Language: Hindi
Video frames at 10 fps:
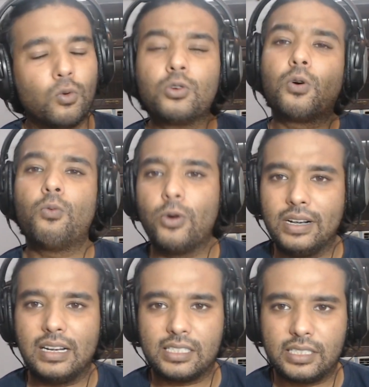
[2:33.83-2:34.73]
उनको वो
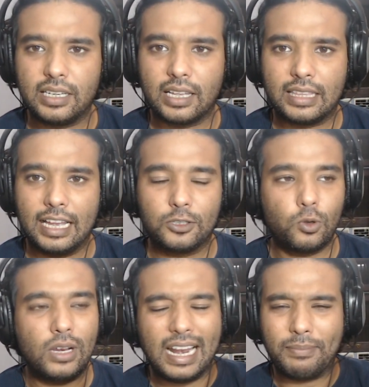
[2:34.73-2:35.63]
इंटरेस्टिंग लगता है सो
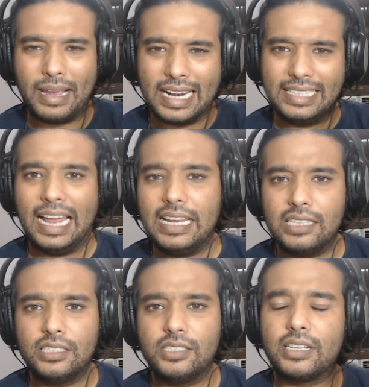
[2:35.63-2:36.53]
माई
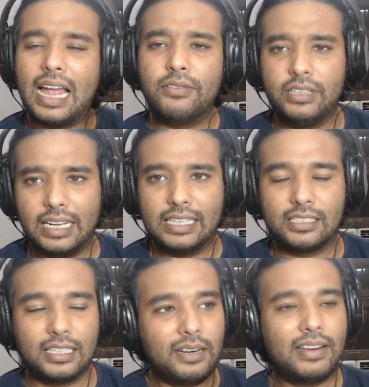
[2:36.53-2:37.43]
इंटेलिजेंस इज डिराइव इंटेलिजेंस
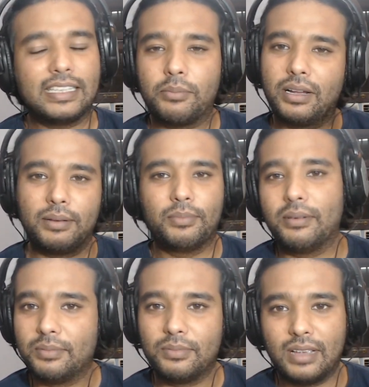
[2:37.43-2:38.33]
अदरवाइज आई
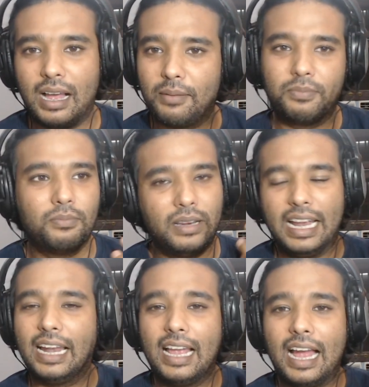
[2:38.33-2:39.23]

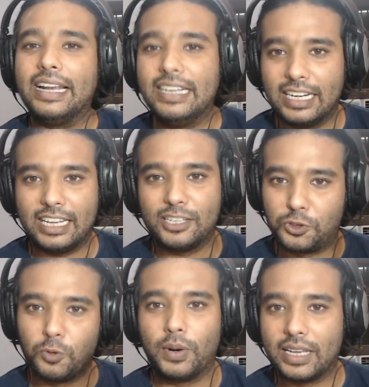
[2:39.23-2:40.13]
एम आइडियट आई
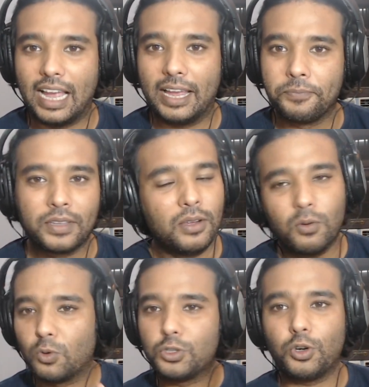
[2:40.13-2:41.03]
स्टूपड गाय
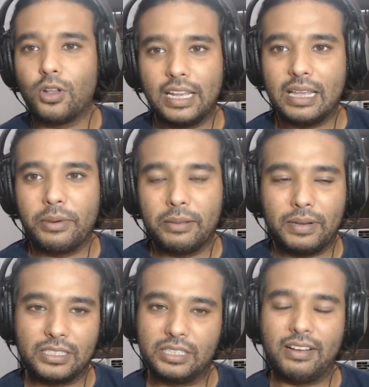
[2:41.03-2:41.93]
कुछ और नहीं है मेरे
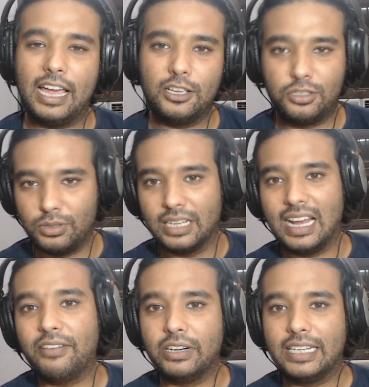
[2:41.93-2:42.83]
पास सिवाय जो
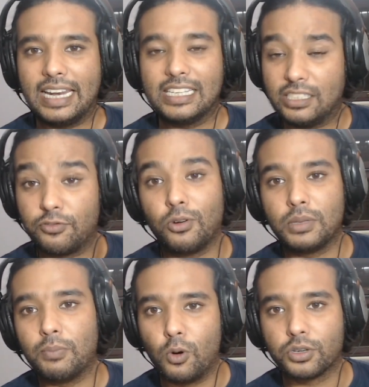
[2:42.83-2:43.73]
डिराइव इंटेलिजेंस है फ्रॉम
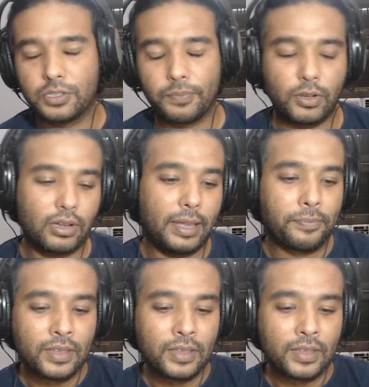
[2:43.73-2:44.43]
द बुक्स ओके